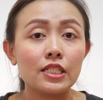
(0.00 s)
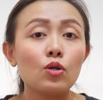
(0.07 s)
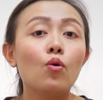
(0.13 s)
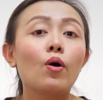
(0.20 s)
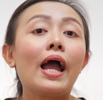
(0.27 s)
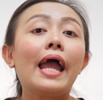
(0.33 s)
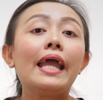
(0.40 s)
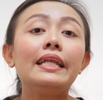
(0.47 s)
ส่
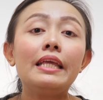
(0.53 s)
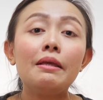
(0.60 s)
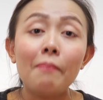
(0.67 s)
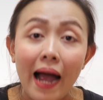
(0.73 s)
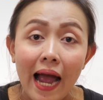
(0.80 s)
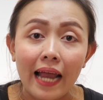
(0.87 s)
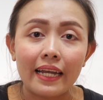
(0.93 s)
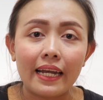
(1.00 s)
งให้ที่
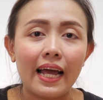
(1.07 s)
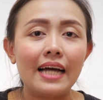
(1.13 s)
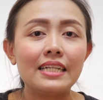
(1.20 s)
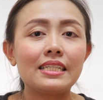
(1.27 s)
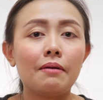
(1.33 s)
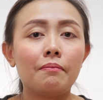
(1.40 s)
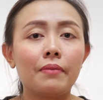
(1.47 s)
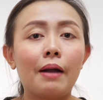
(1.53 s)
บ้านนะคะ
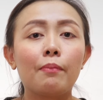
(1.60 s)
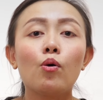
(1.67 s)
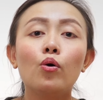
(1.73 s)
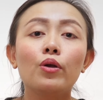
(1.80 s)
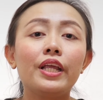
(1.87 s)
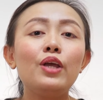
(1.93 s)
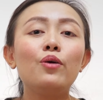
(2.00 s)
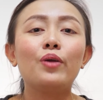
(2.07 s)
สำหรับค
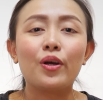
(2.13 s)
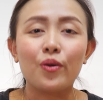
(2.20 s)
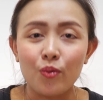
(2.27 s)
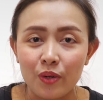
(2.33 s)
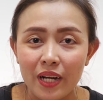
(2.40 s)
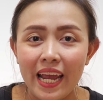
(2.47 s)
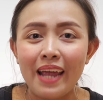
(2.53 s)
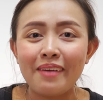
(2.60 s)
นที่อยู่ในกรุ
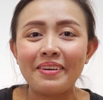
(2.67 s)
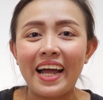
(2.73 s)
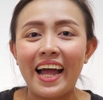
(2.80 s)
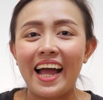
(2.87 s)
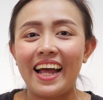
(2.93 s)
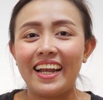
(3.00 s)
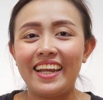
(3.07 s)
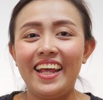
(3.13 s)
งเทพ
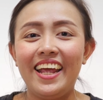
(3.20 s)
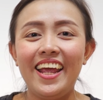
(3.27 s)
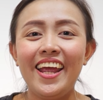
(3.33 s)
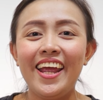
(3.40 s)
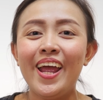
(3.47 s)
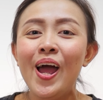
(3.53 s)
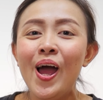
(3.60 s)
ค่ะนี่